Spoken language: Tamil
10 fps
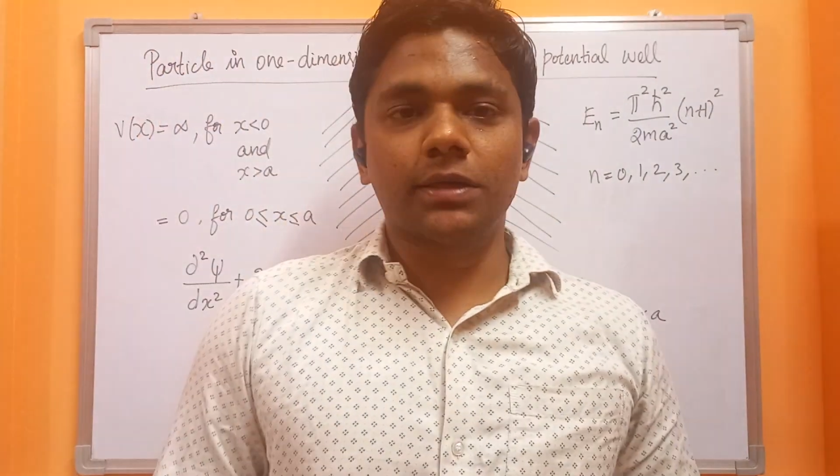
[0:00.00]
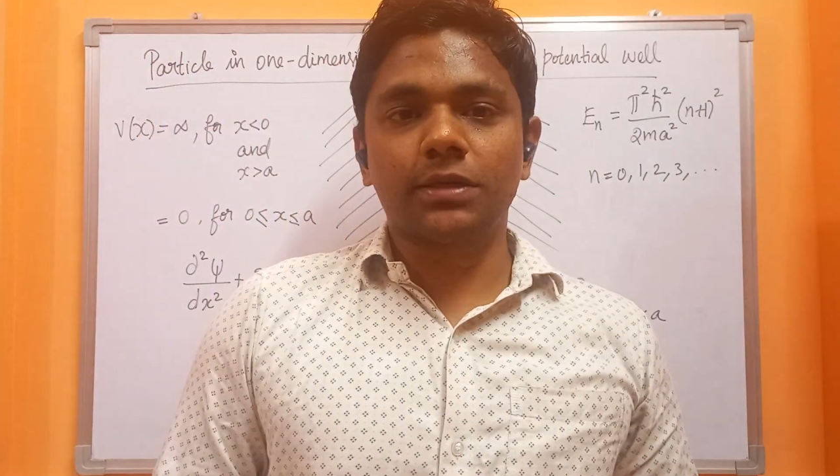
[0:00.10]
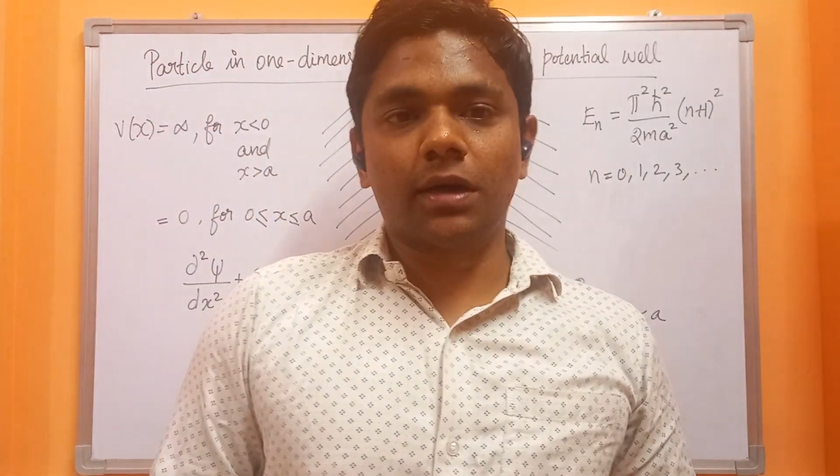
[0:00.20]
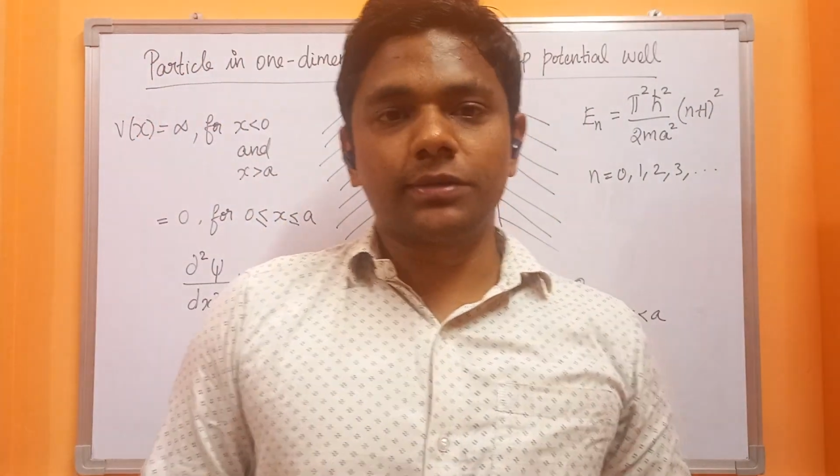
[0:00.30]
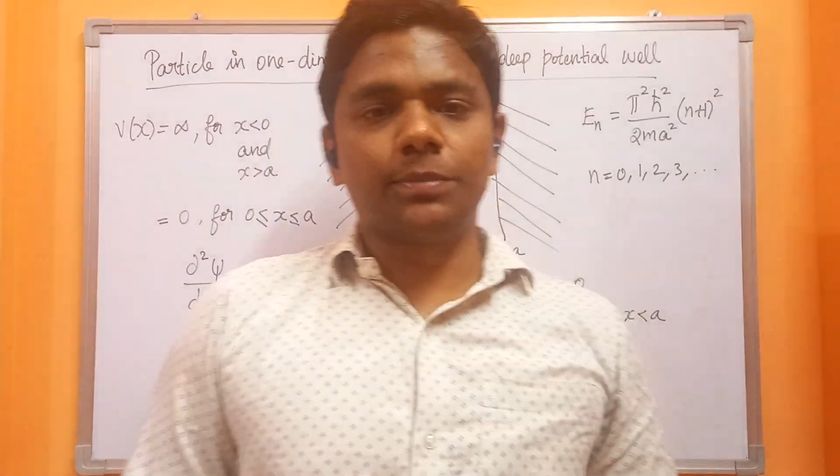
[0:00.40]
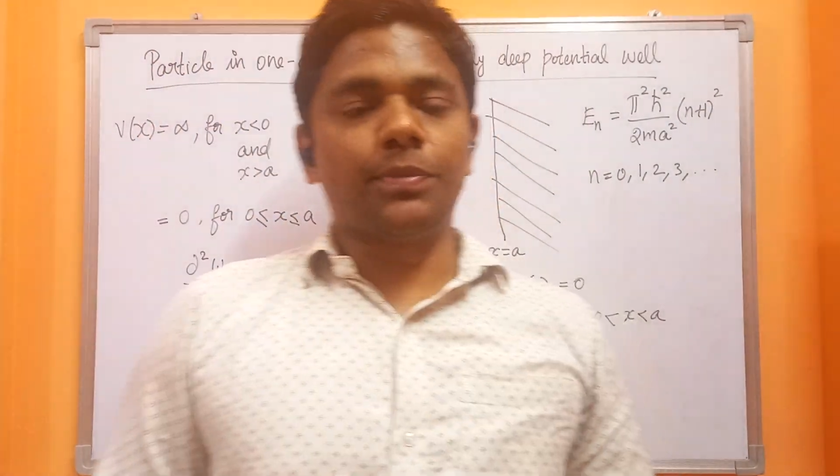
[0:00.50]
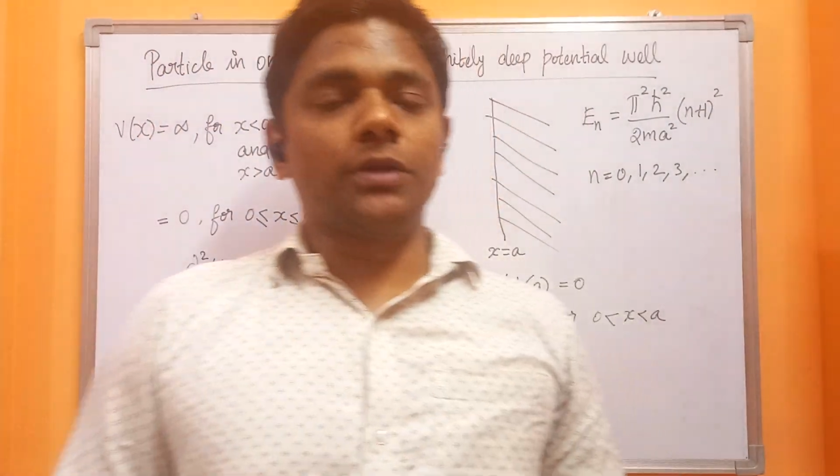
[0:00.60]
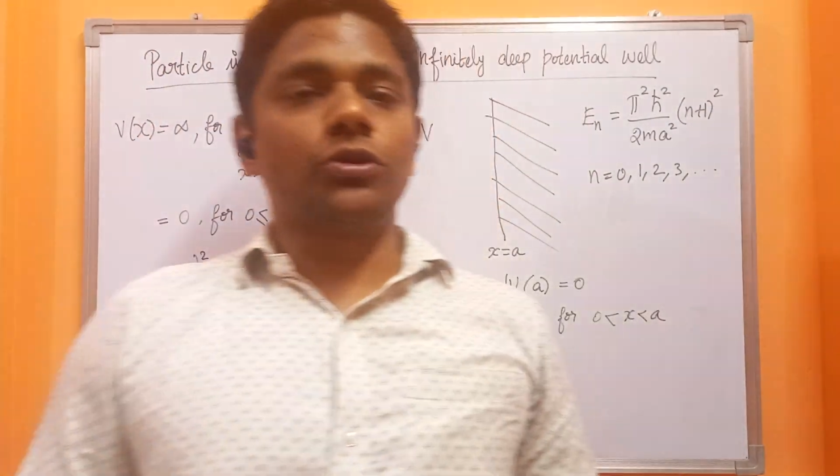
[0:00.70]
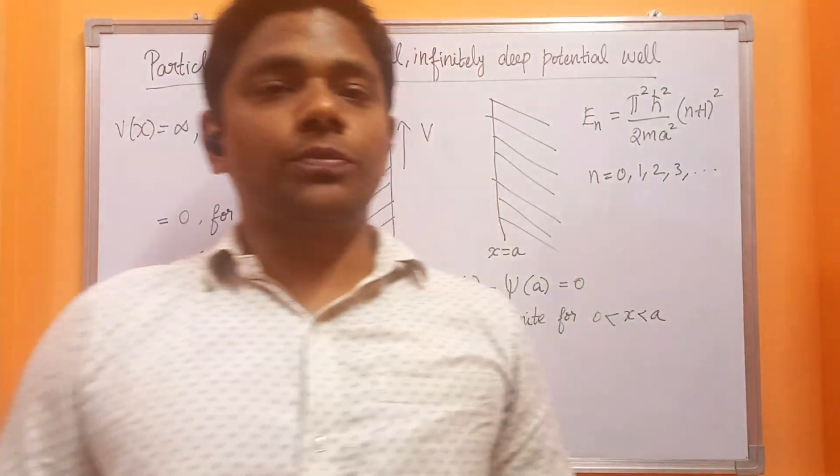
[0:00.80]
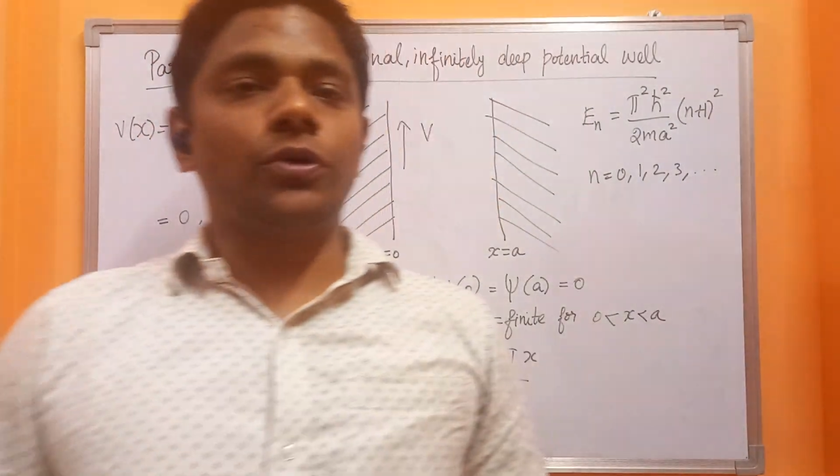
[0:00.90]
பாக்ஸ் கான்செப்ட்
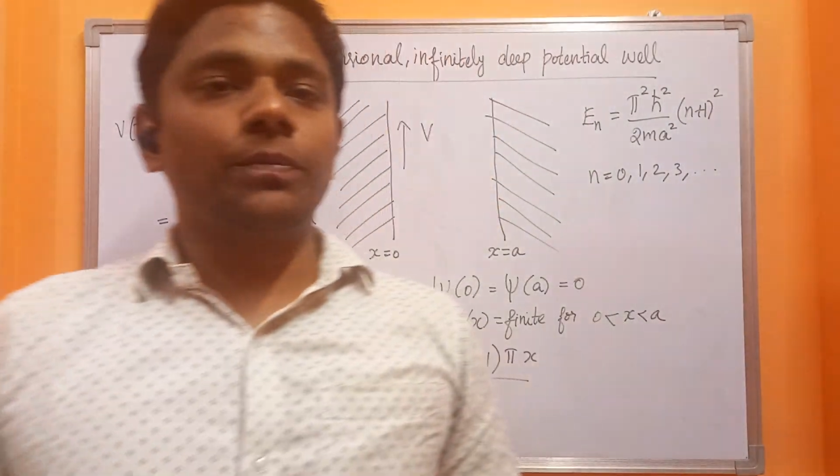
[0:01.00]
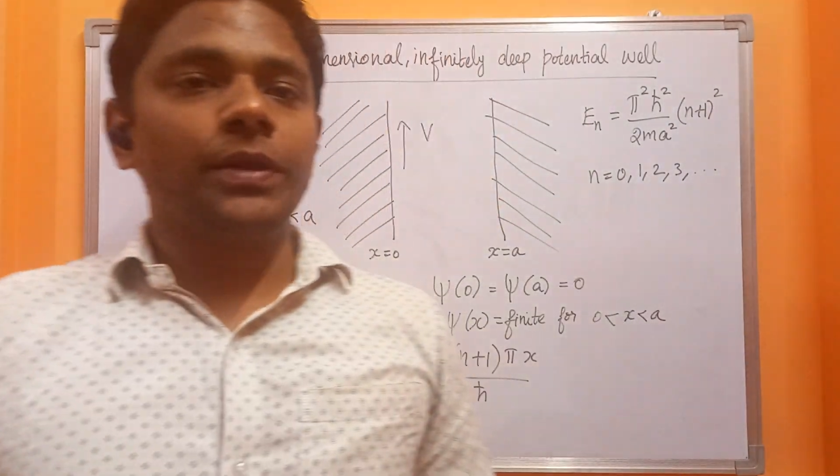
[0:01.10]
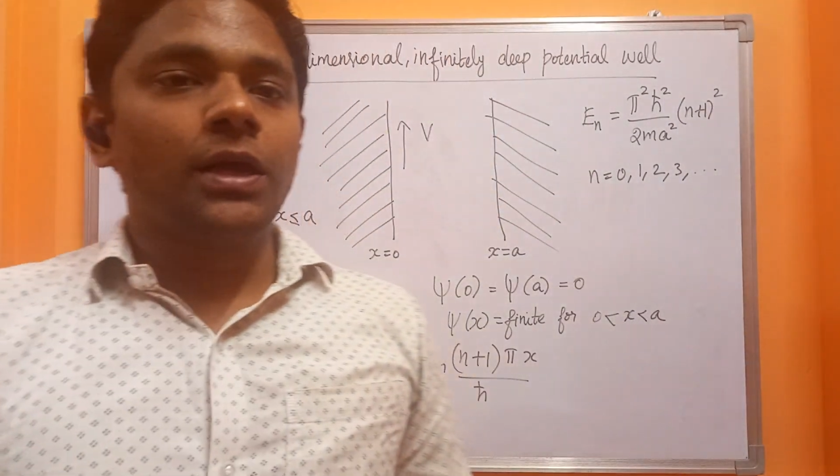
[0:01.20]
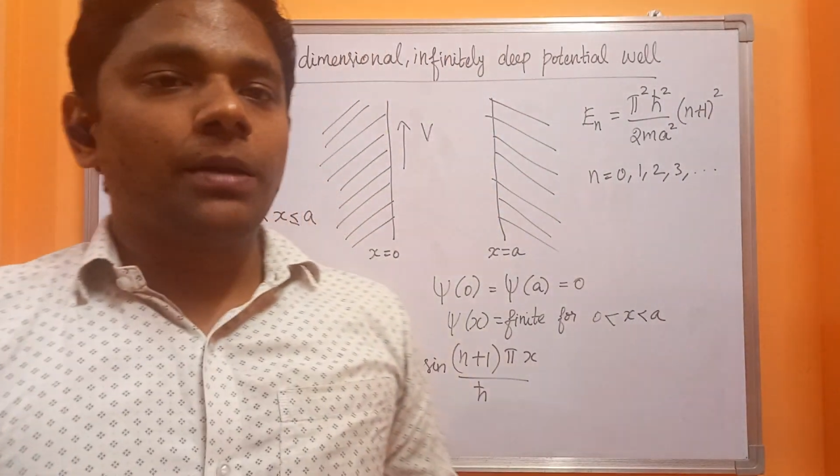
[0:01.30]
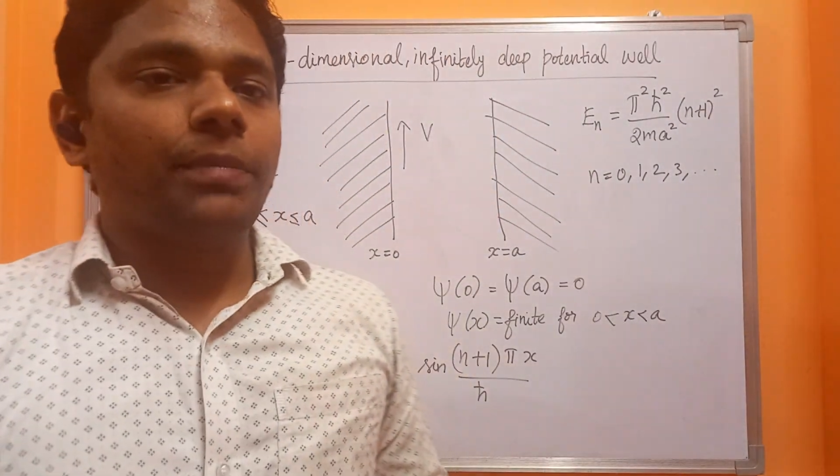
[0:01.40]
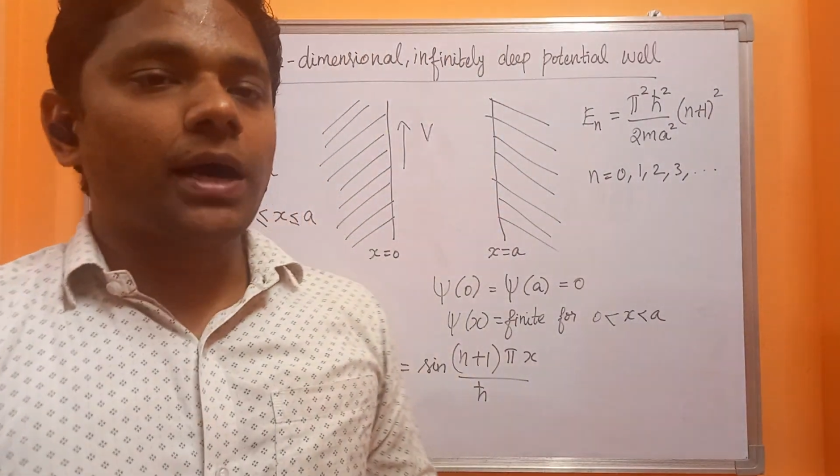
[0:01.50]
பார்த்துருப்போம்